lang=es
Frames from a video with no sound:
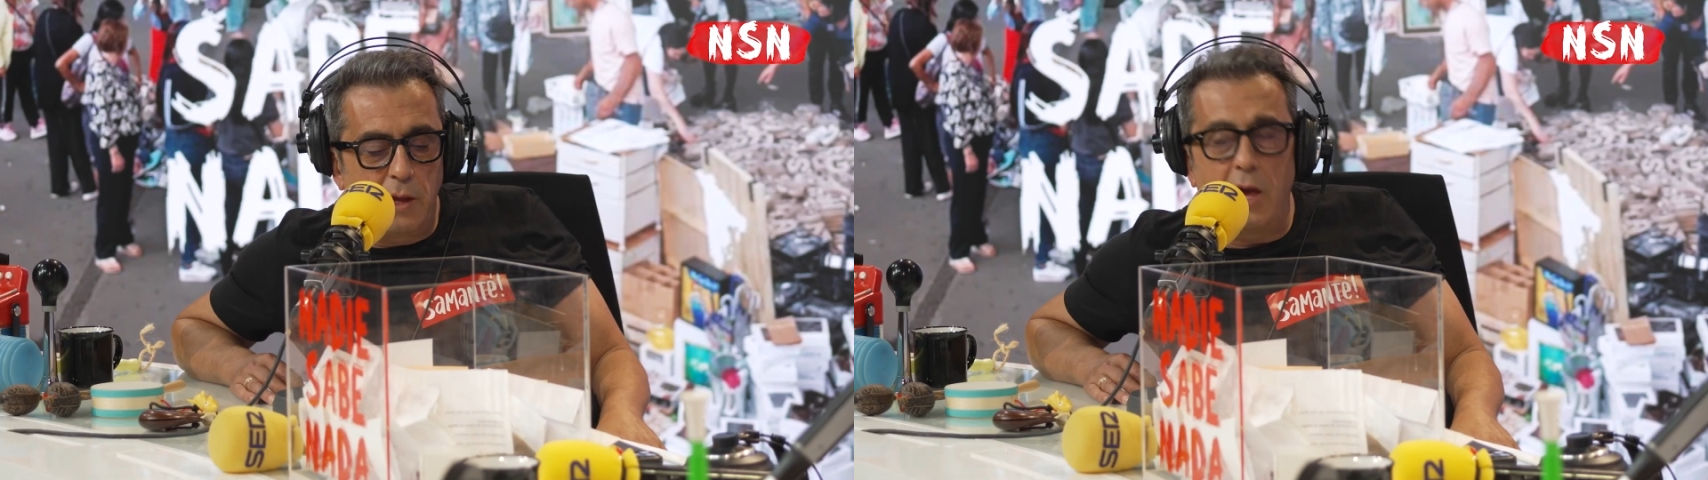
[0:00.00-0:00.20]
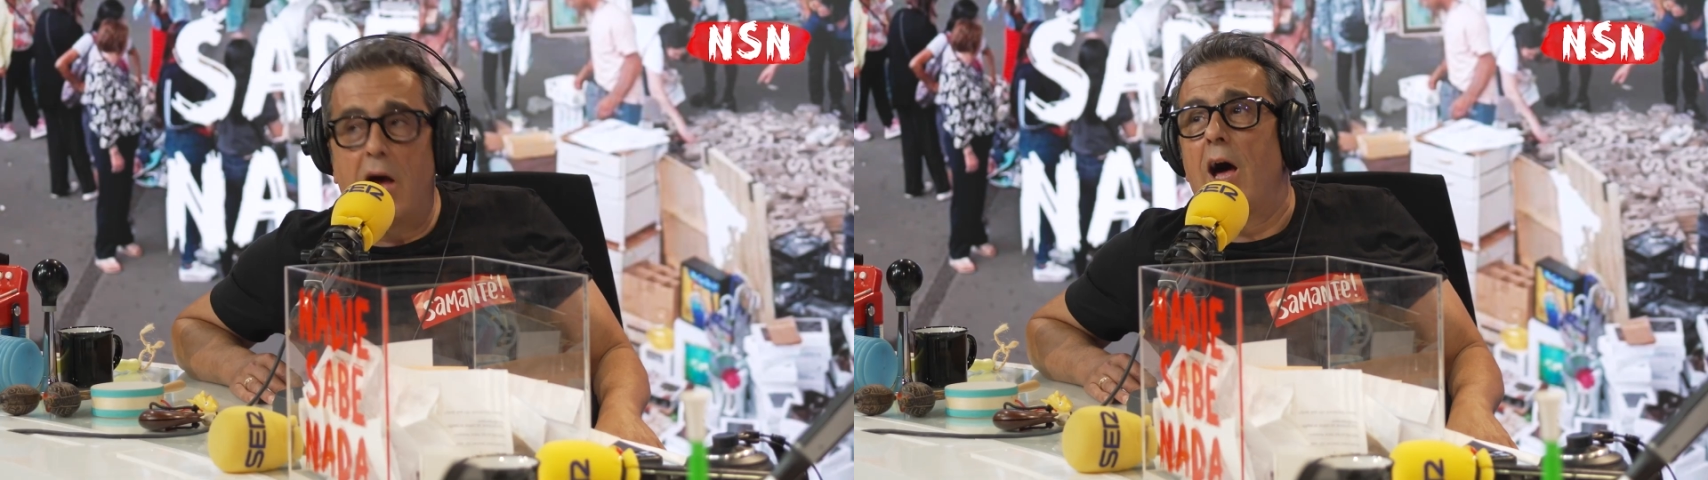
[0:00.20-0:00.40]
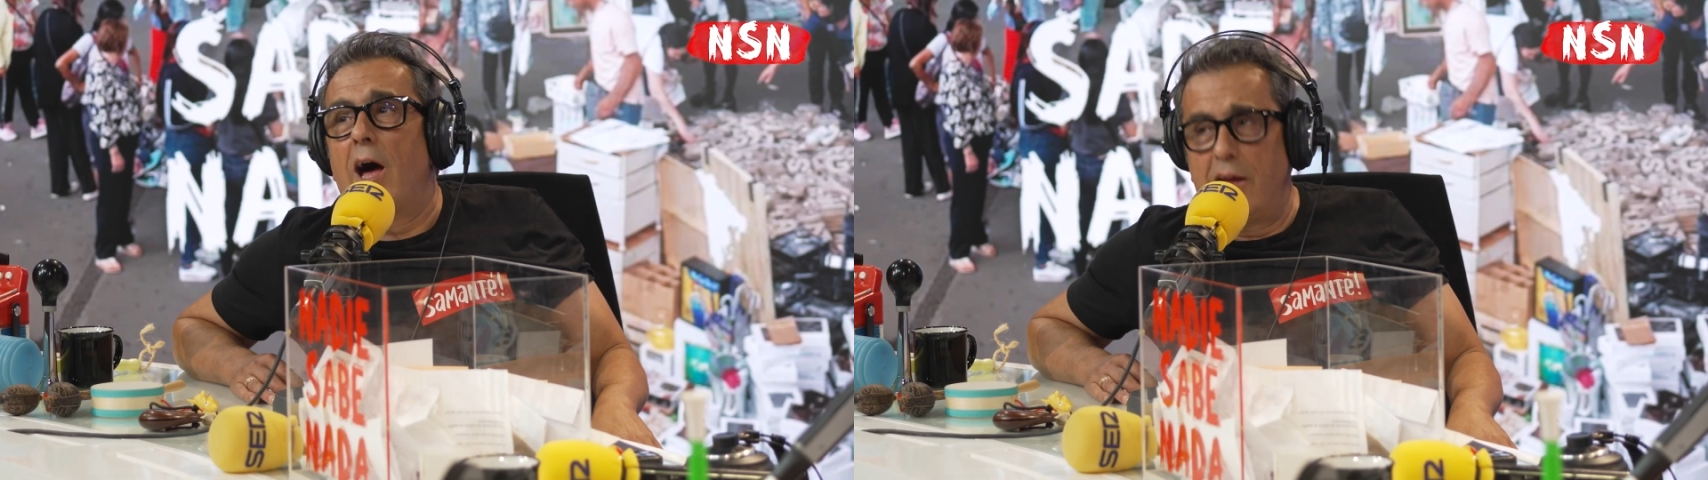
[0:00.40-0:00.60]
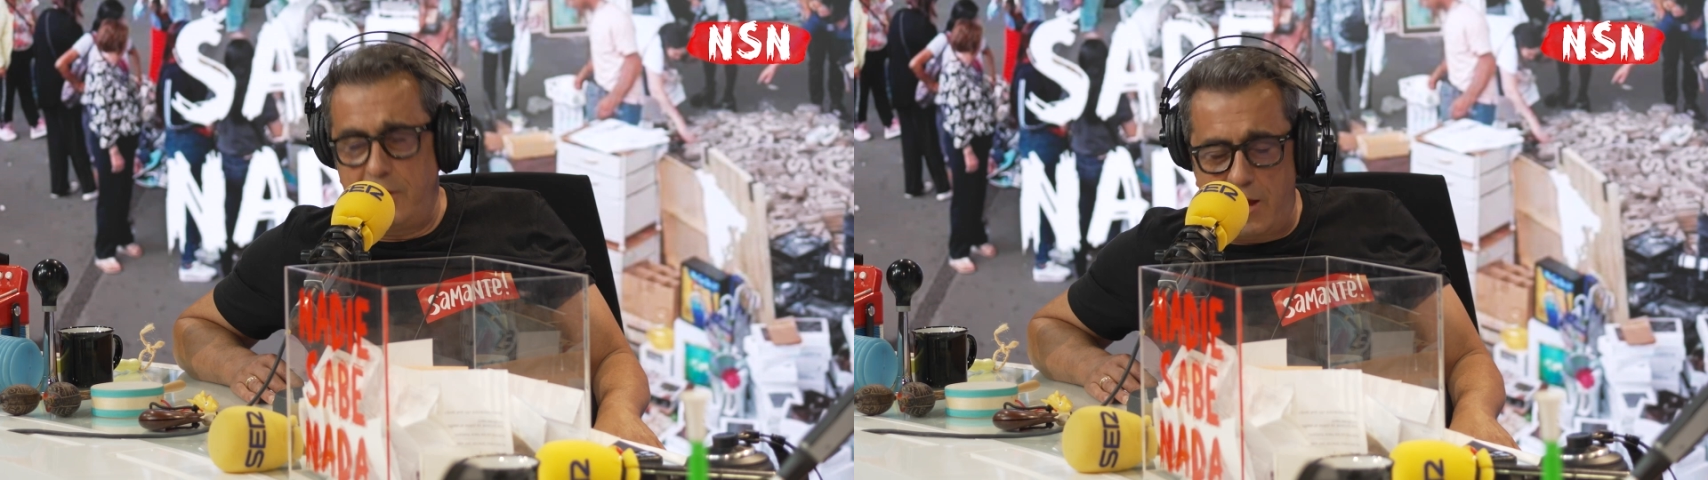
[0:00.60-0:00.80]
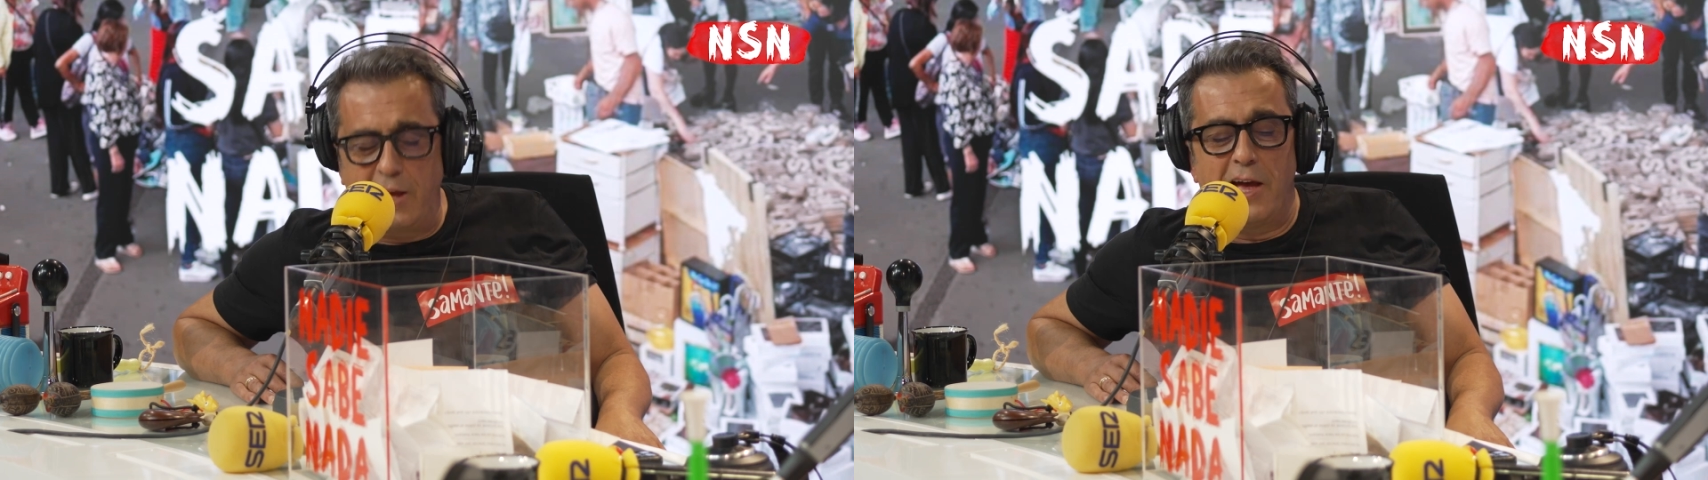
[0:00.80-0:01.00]
Ay,
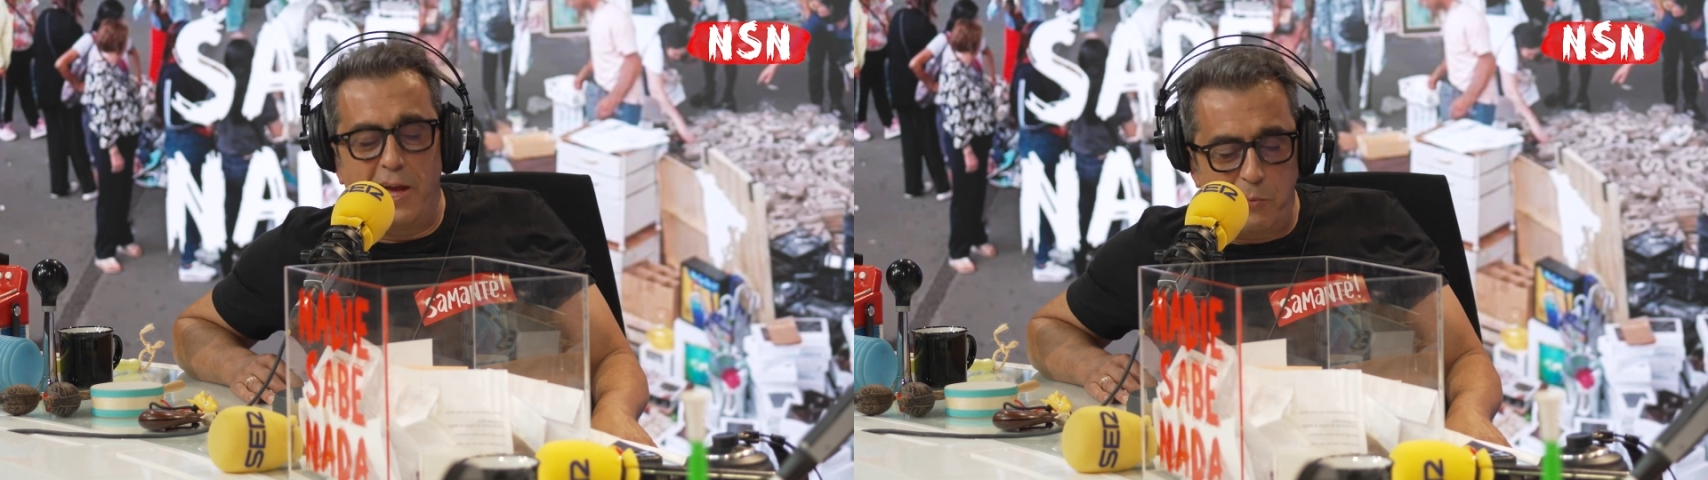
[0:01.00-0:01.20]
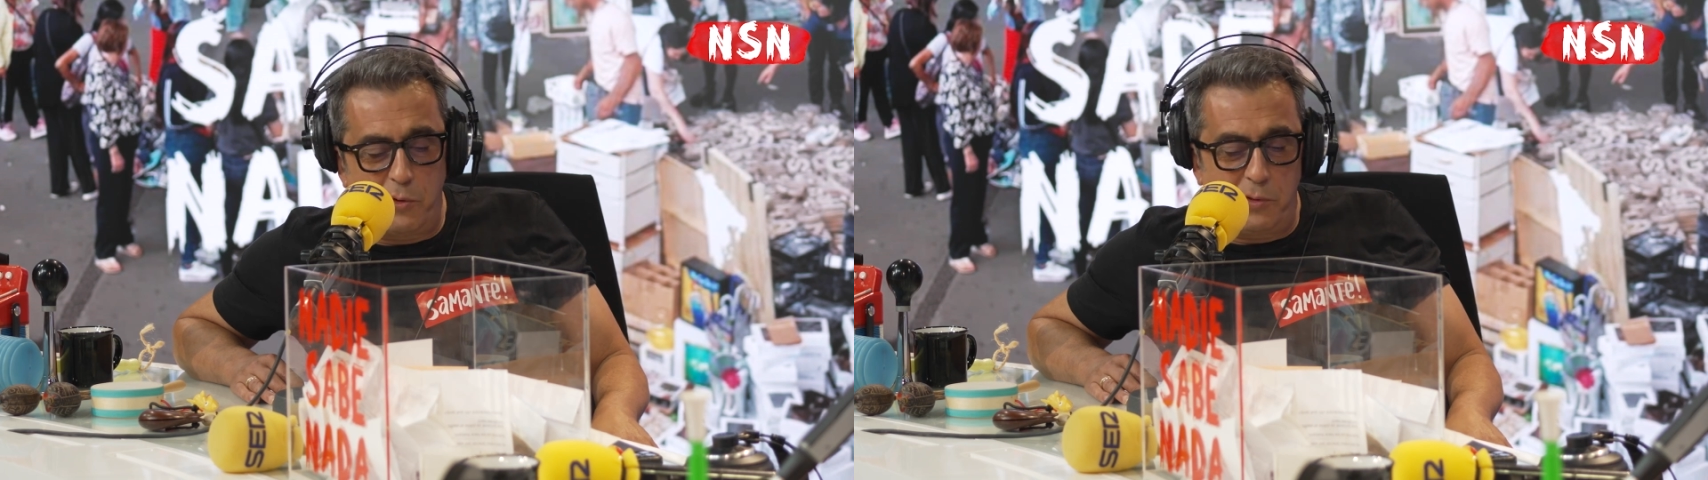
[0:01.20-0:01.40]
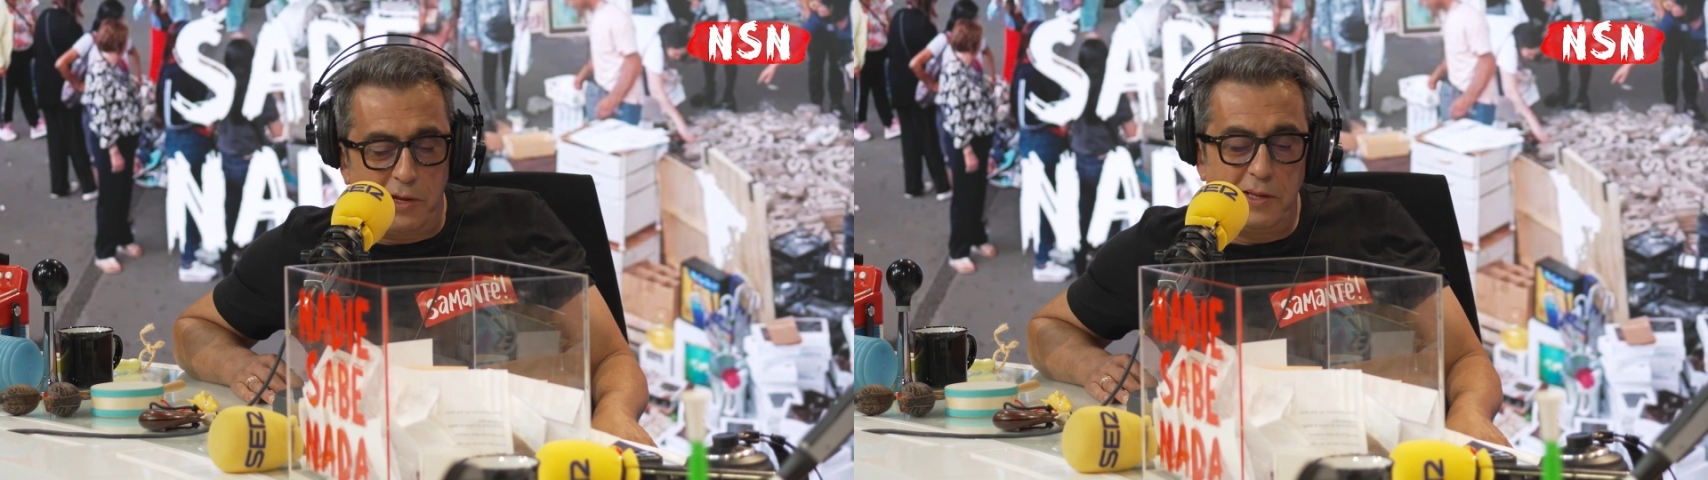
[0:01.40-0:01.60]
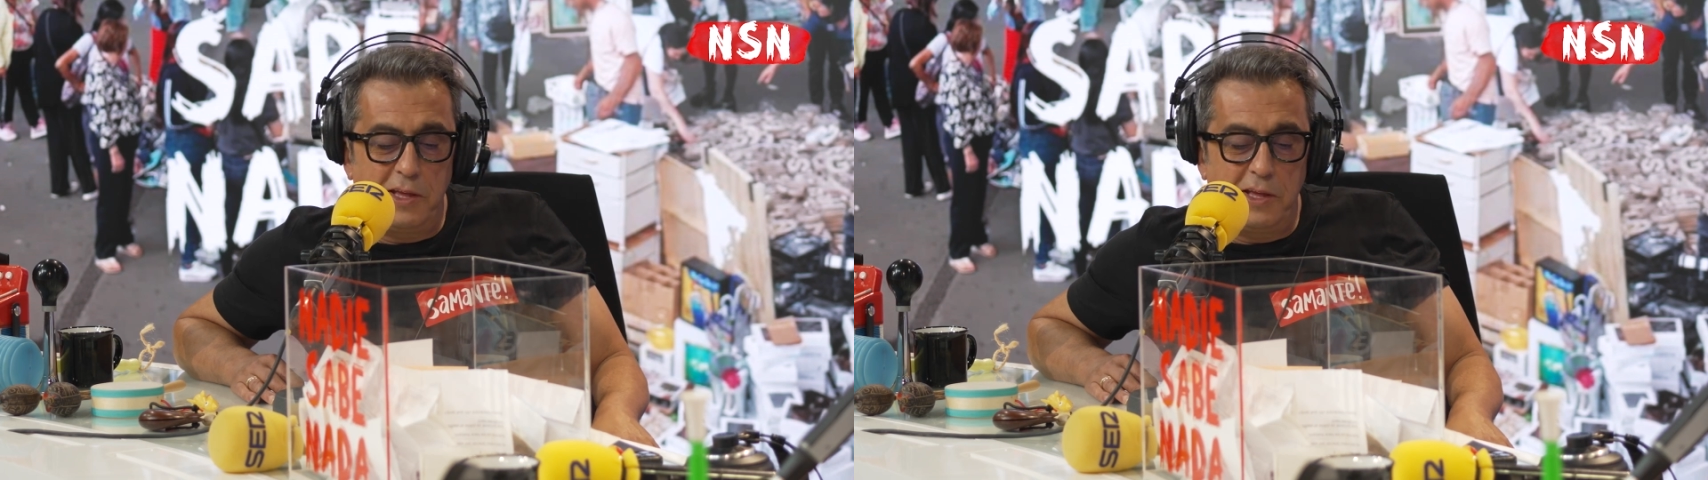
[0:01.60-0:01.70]
ay, ay, muy bien.